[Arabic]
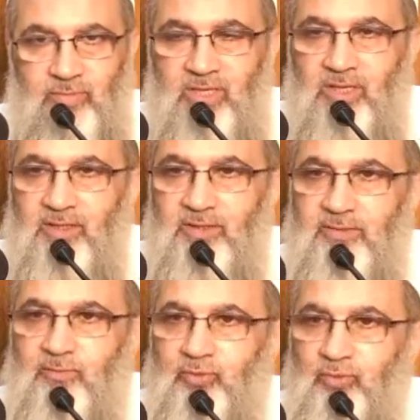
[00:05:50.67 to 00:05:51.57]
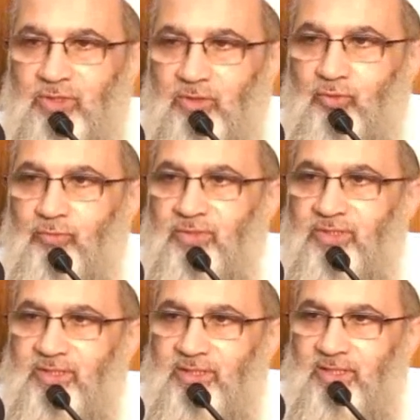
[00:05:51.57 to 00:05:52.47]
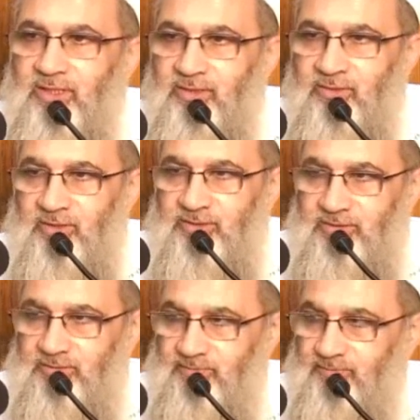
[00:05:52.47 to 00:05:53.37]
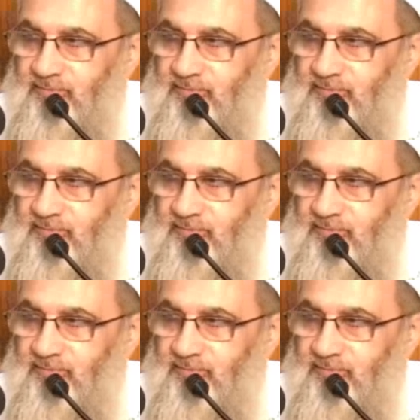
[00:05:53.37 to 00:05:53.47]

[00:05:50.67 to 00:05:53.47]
ما علمت لكم من إله غيري